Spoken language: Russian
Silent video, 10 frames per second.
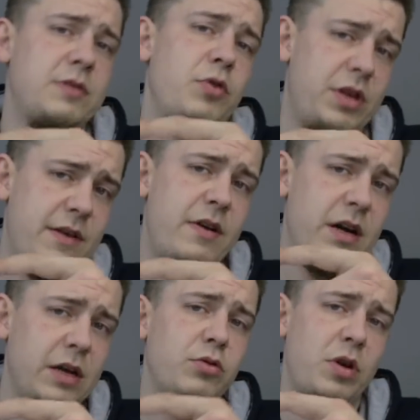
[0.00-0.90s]
свой
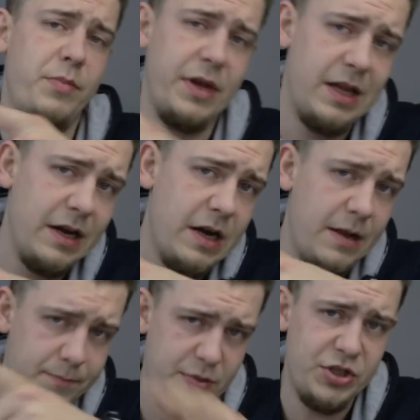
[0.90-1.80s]
товар, который
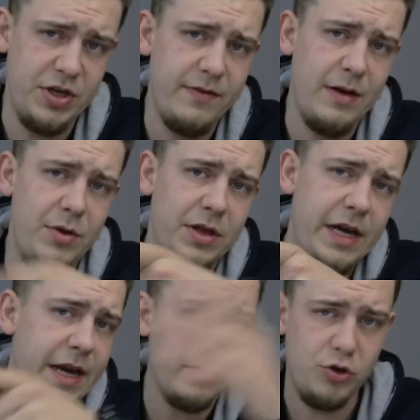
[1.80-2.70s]
предлагал, пиши в
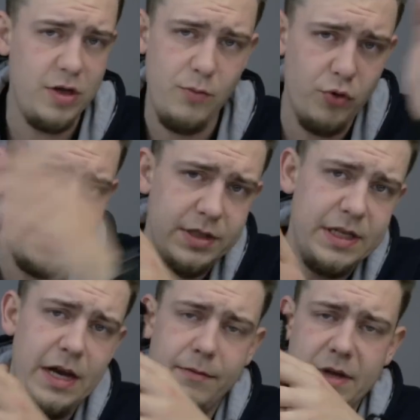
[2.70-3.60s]
комментариях что-нибудь, не
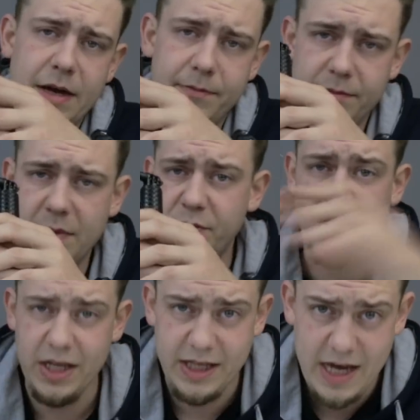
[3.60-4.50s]
знаю, да.
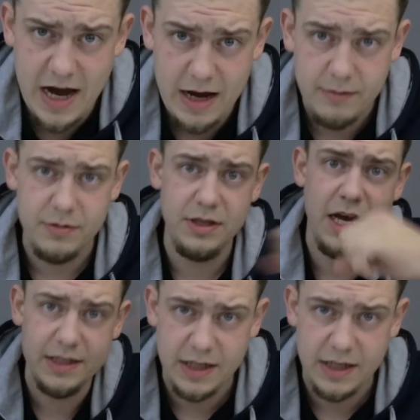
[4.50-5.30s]
Напиши, это я, это я